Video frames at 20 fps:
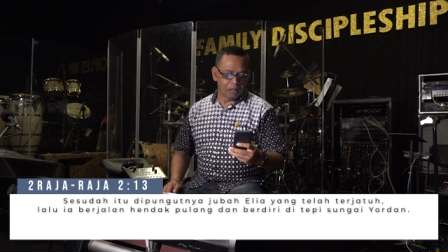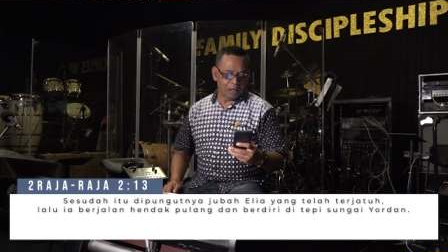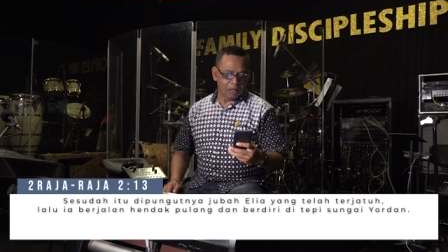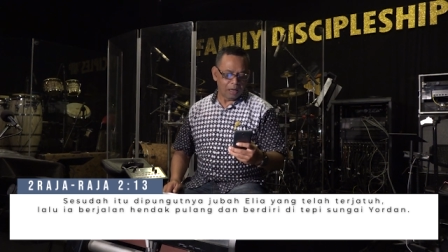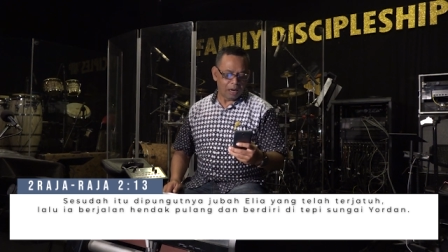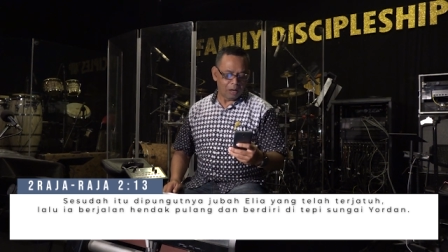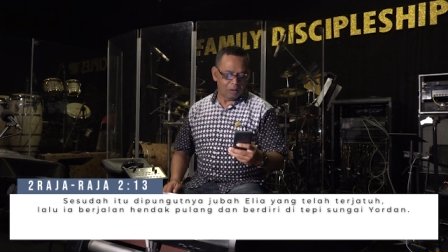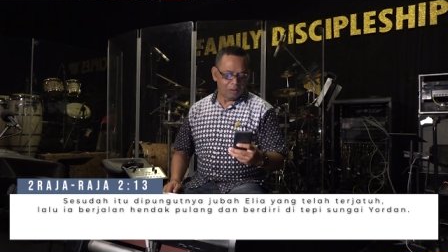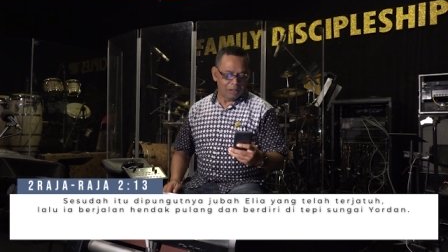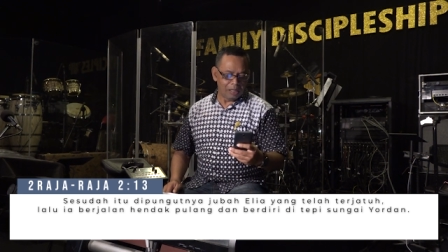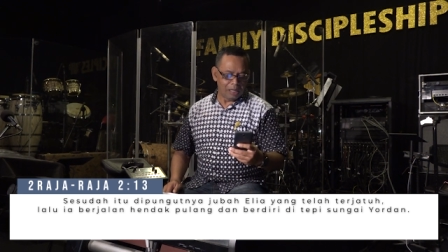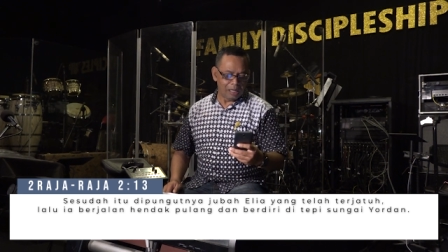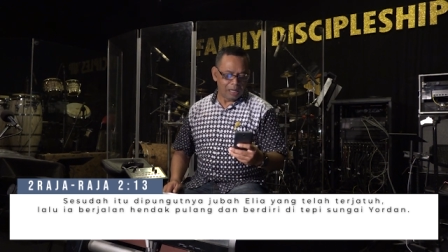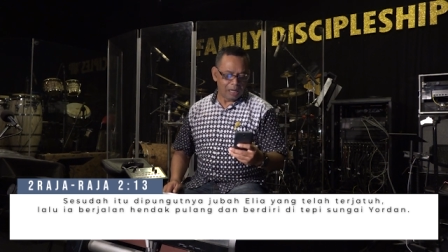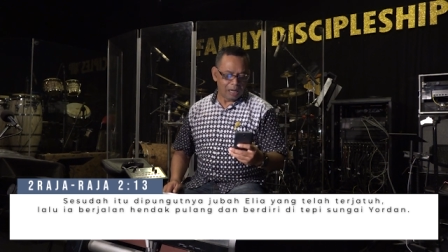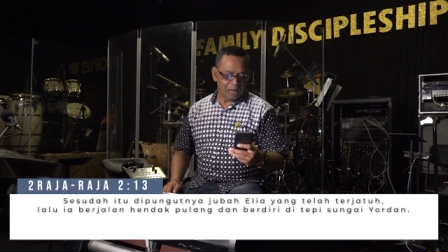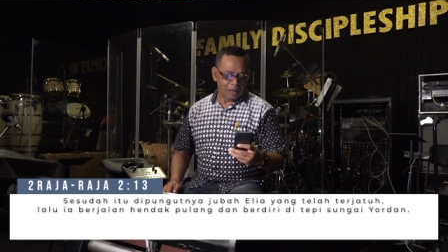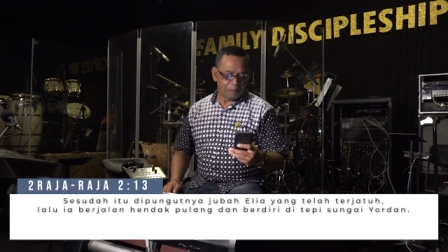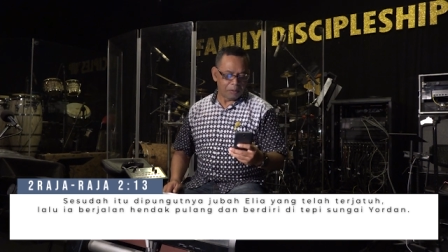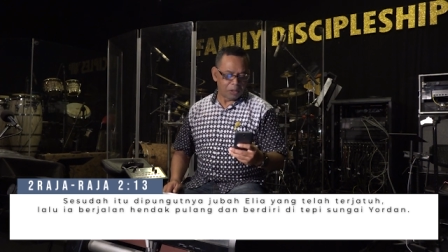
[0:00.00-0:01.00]
Lalu
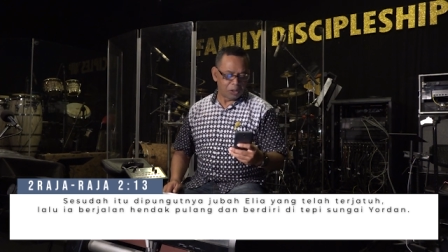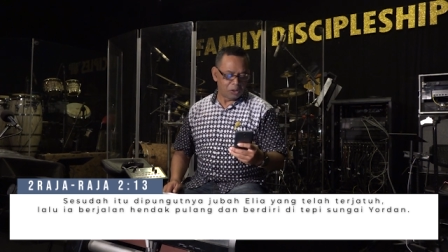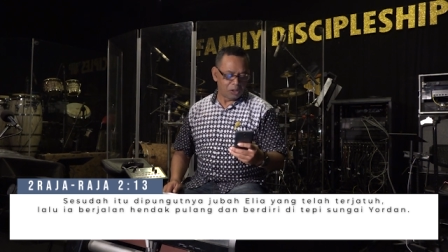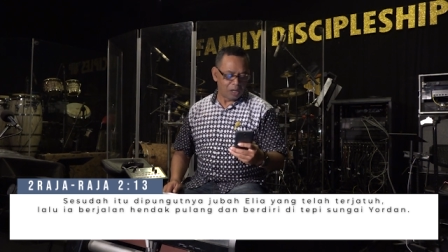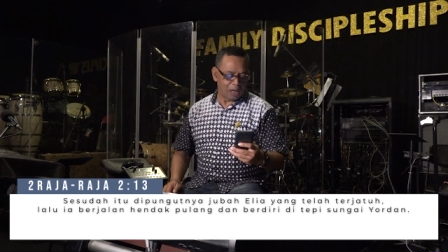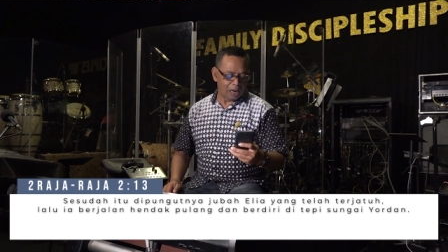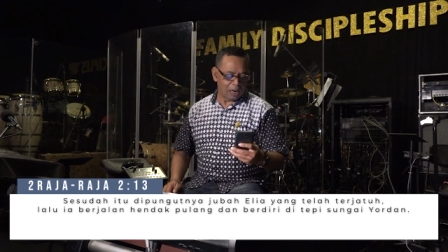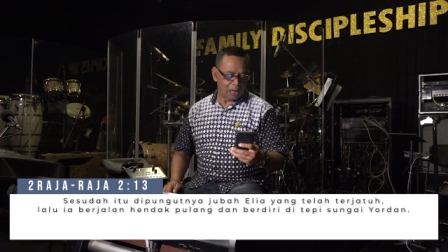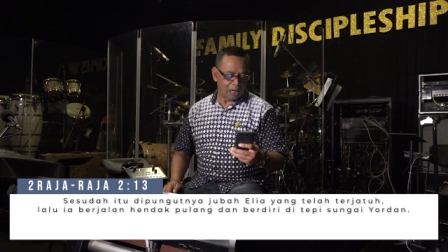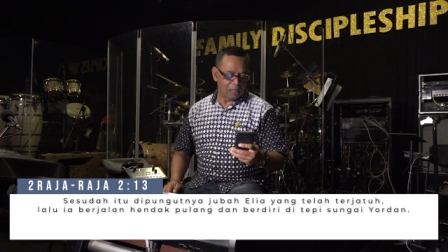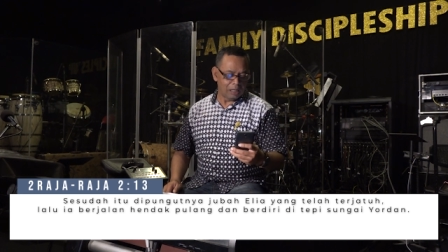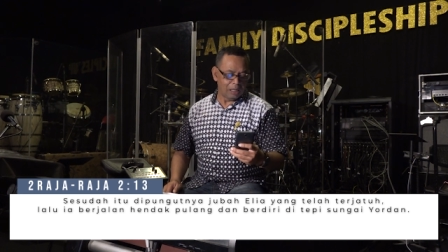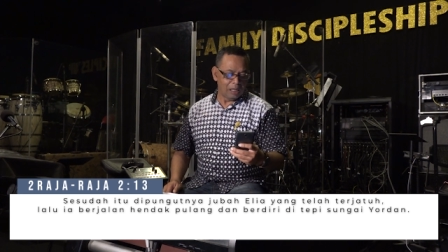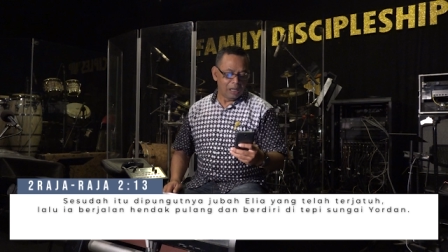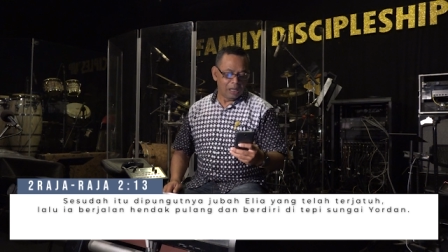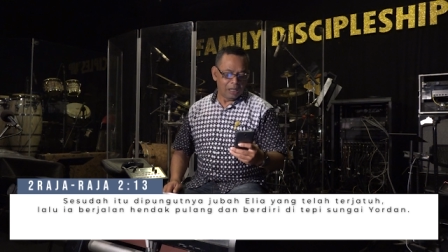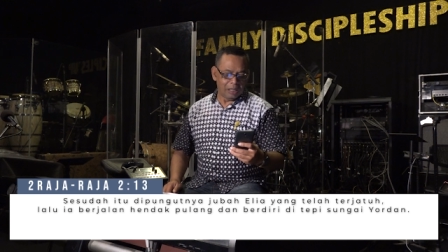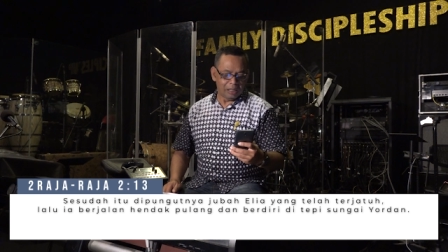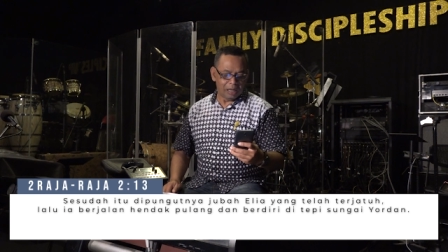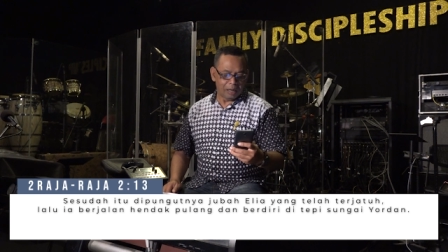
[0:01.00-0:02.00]
ia berjalan,
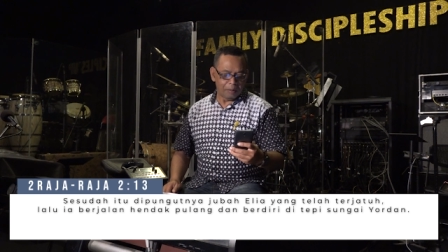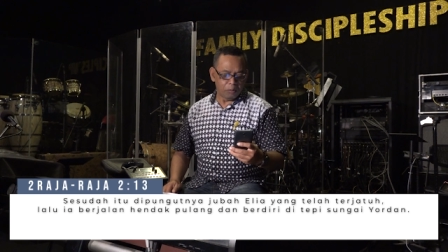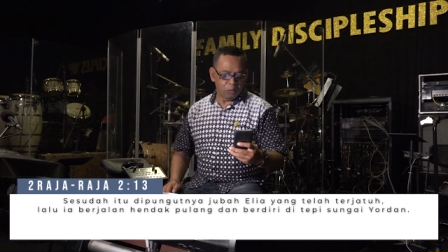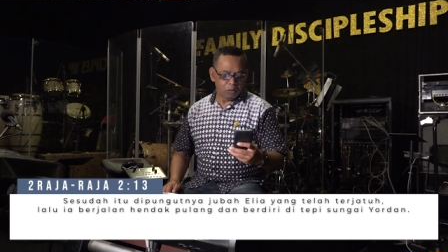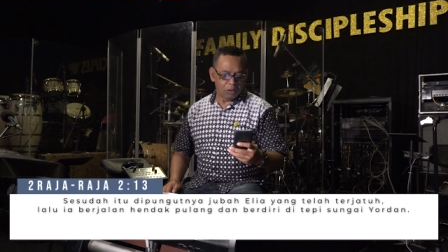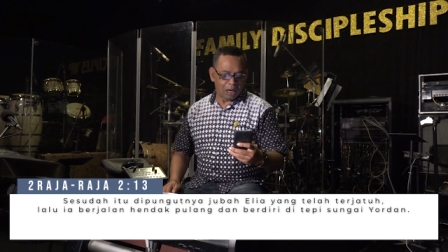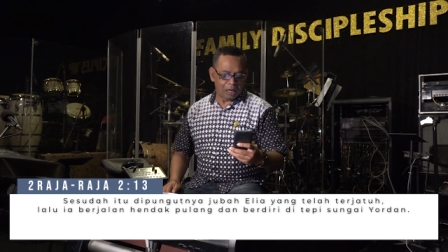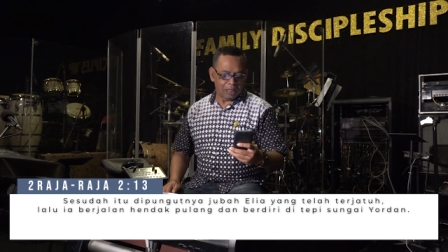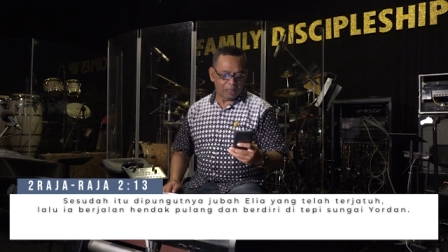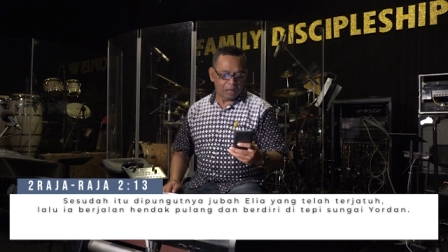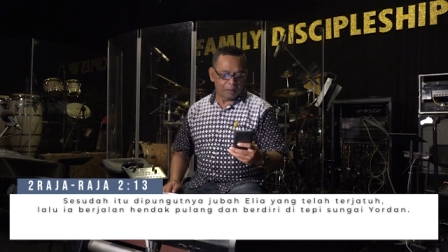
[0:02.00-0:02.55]
hendak pulang